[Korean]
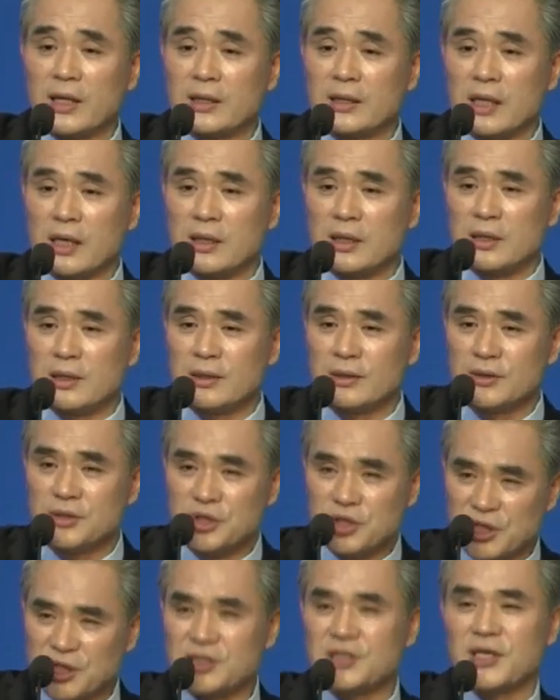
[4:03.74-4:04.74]
땅을
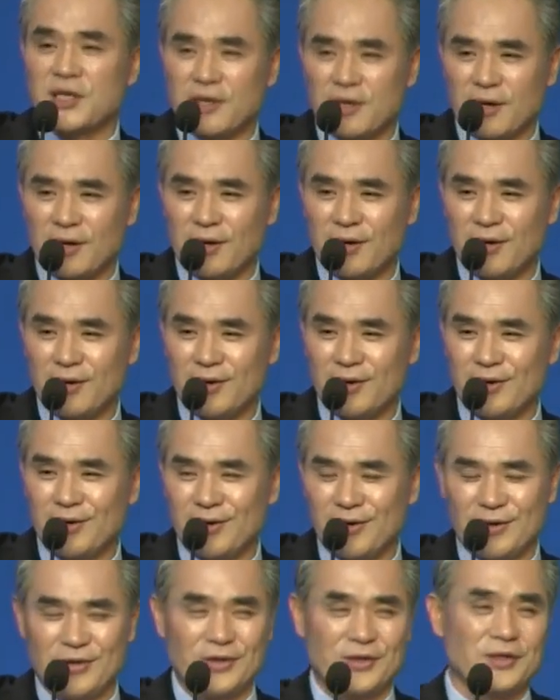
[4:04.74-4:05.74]
차지해라.
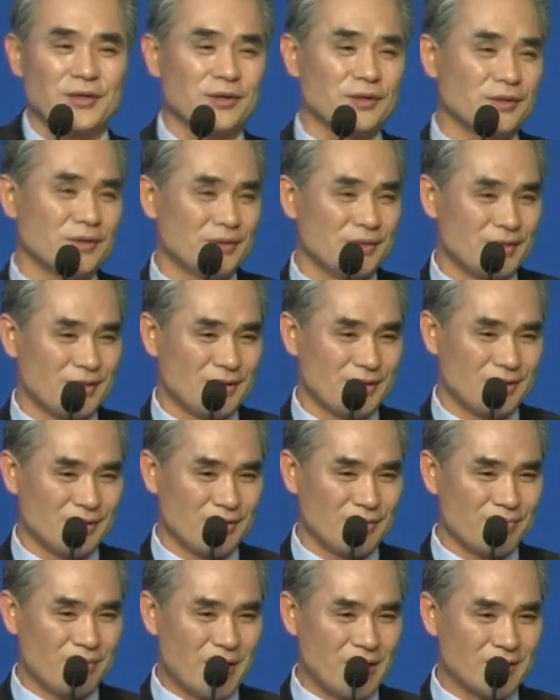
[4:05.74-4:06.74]
어, 이런
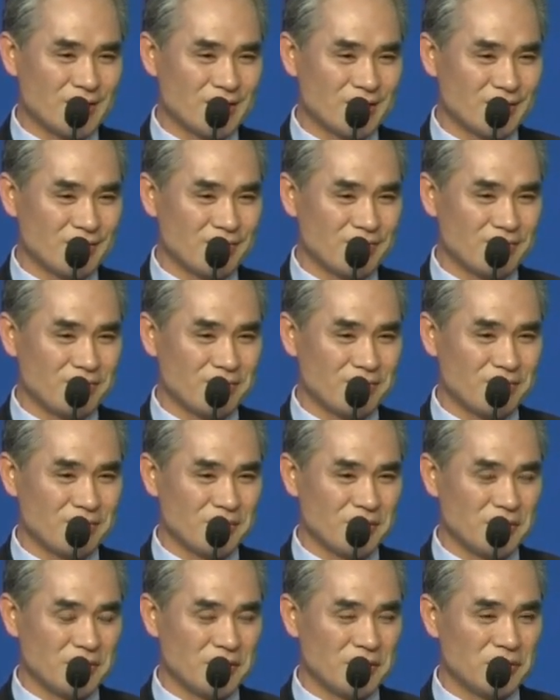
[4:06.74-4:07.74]
말씀인
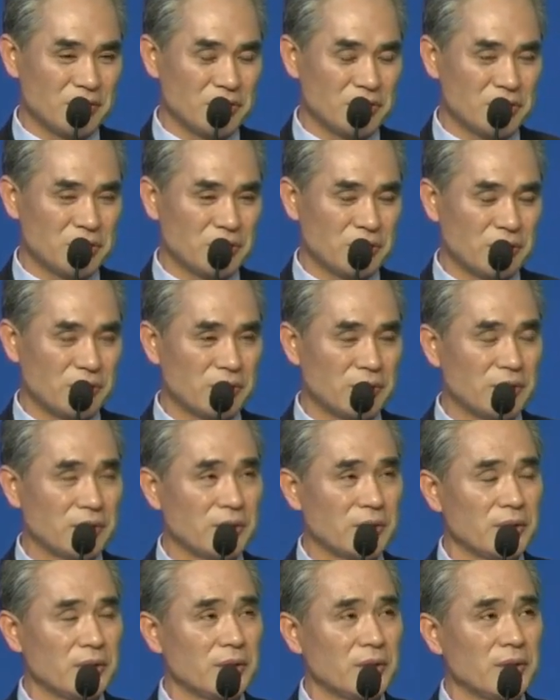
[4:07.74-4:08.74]
것이죠.
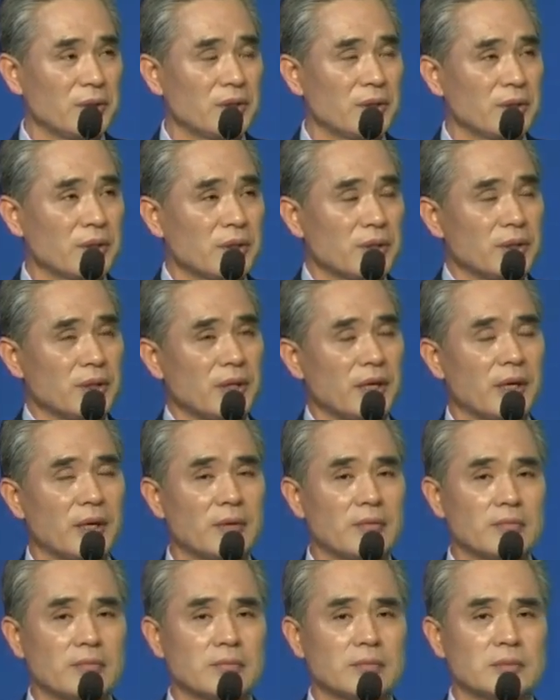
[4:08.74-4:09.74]

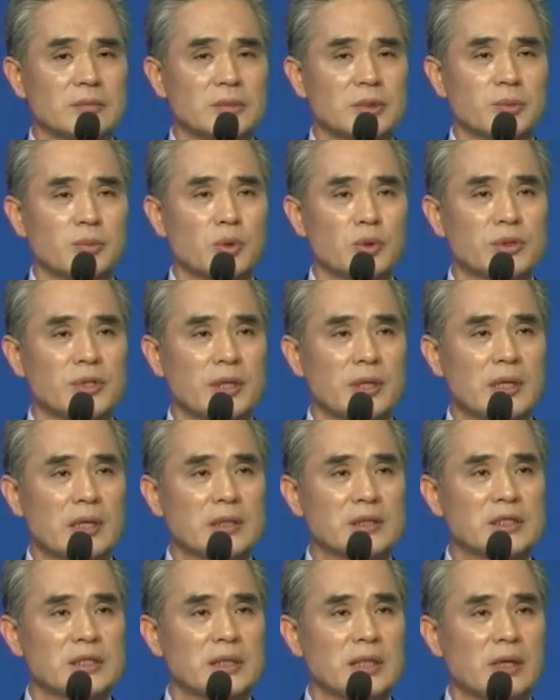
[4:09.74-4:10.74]
그런데 모세가
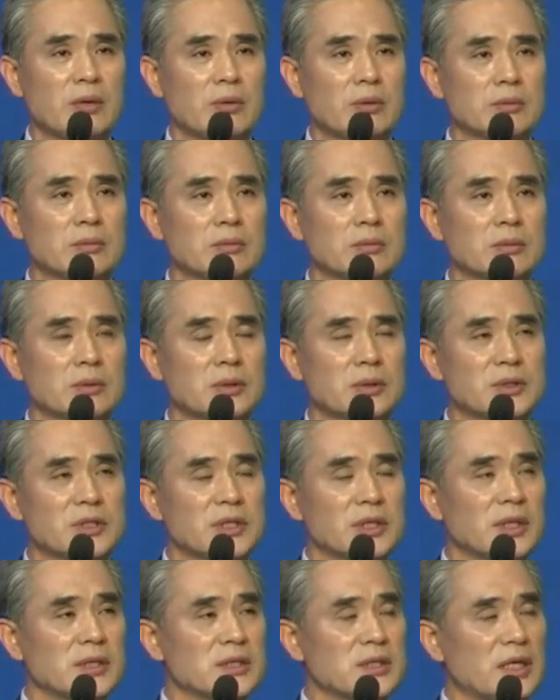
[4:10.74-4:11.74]
지나온 그
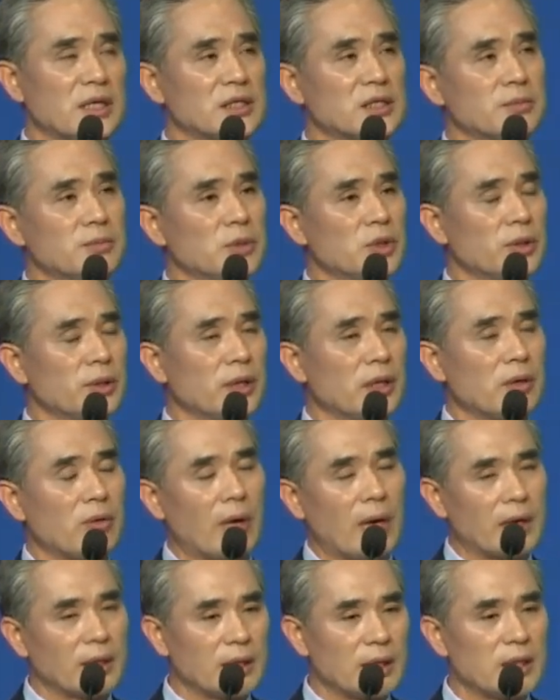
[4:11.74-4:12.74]
지난 40년의
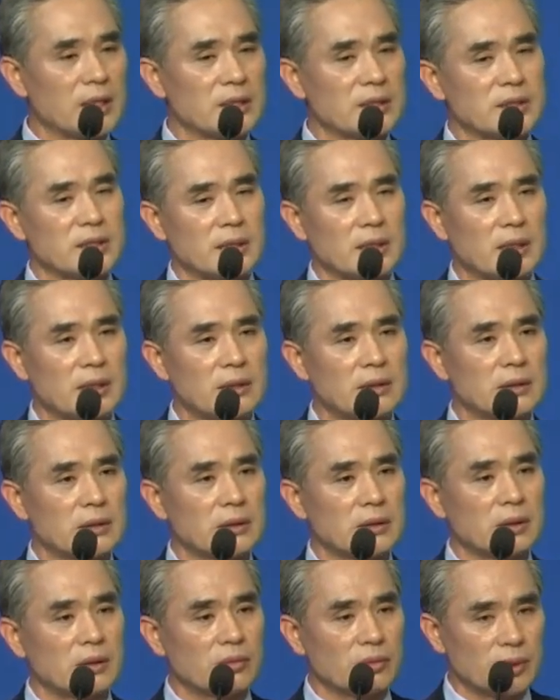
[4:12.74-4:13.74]
광야
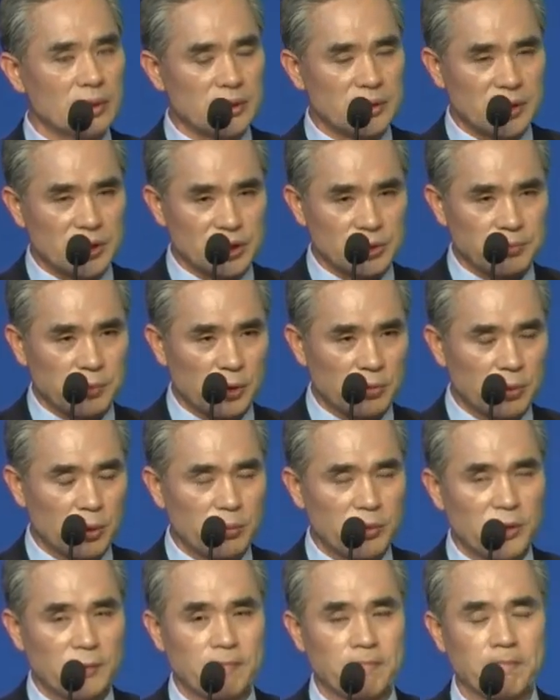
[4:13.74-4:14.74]
생활을 우리가 되짚어
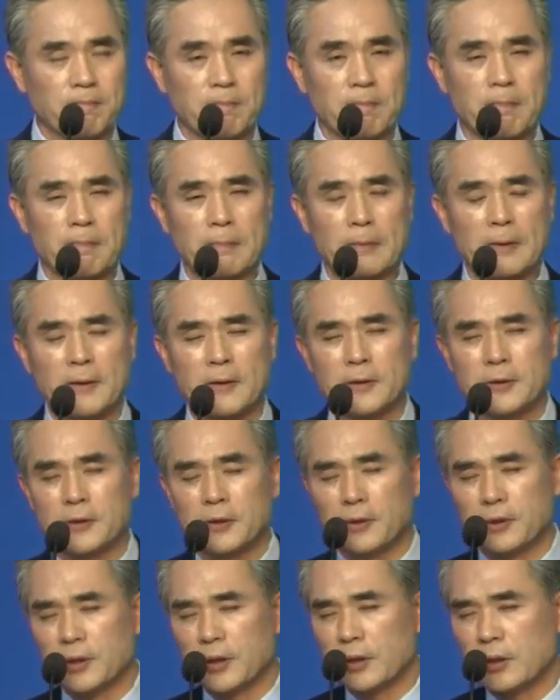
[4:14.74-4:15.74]
보면
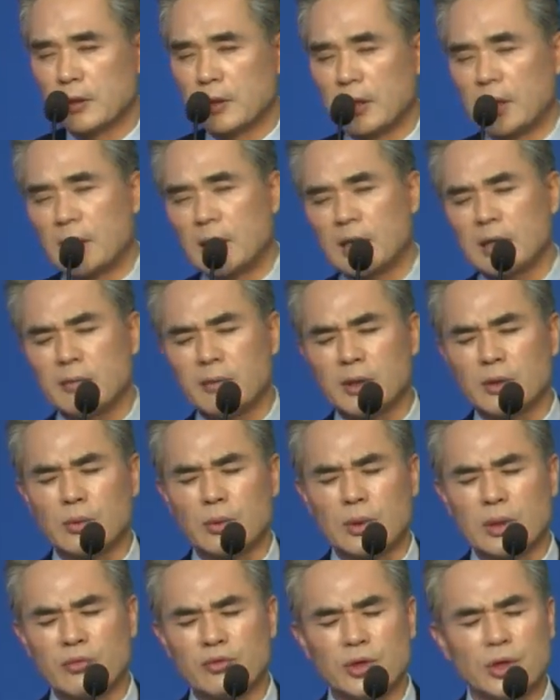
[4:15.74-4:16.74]
여기에는 하나님의
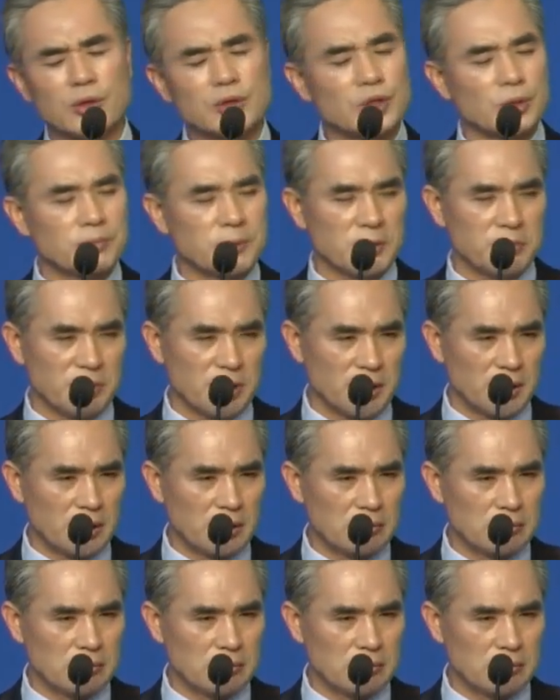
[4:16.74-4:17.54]
놀라운 영적 비밀이